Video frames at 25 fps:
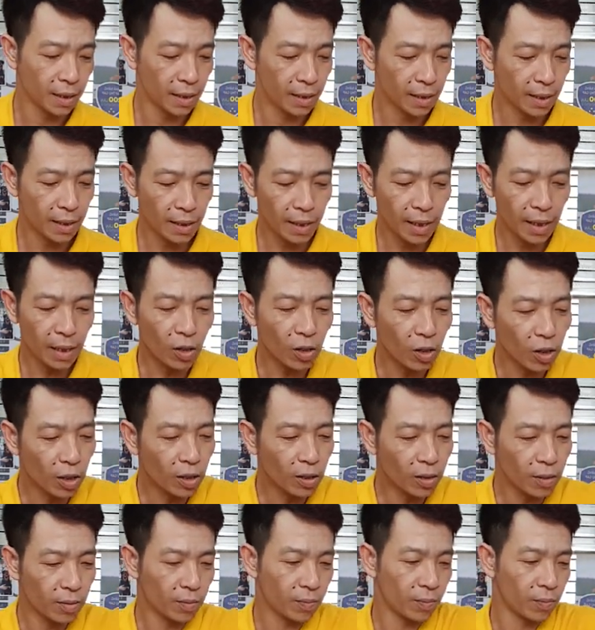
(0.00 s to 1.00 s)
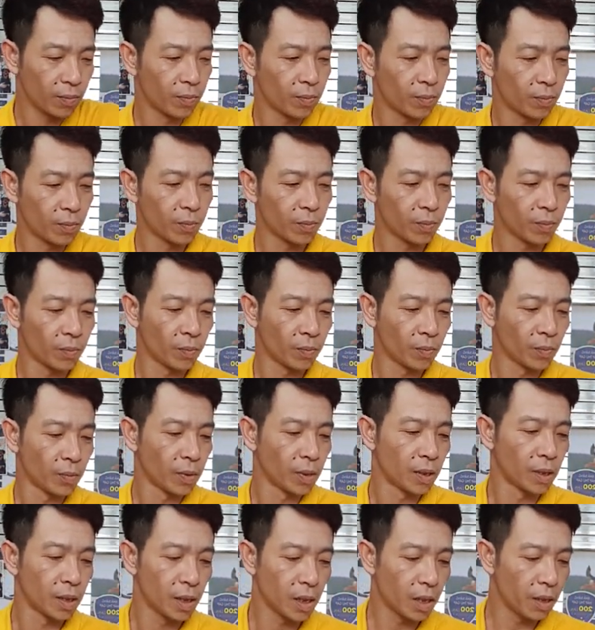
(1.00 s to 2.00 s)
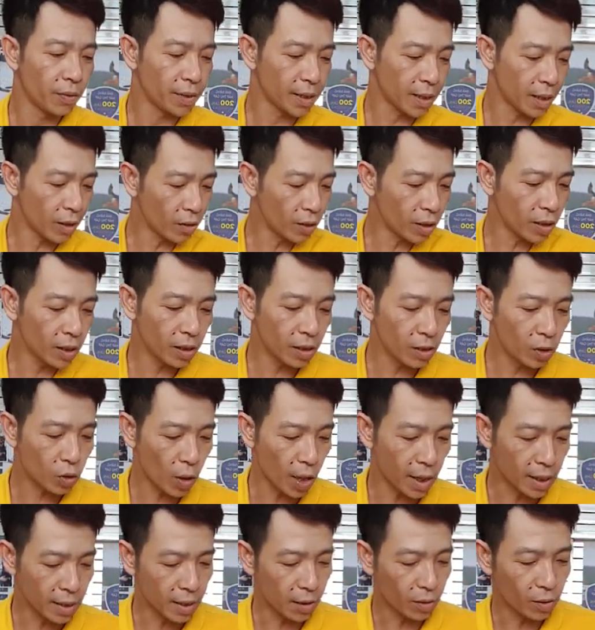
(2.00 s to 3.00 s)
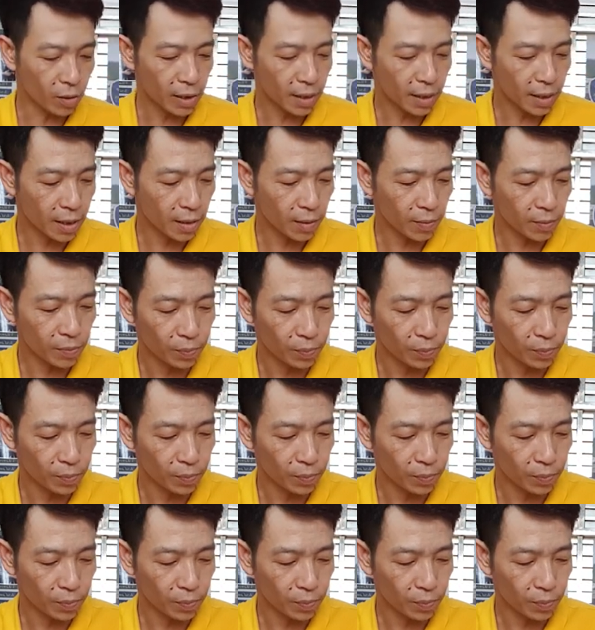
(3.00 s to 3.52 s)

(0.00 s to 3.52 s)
lên ghế ngồi, chơi với cháu rồi cứ dọa cháu là sao.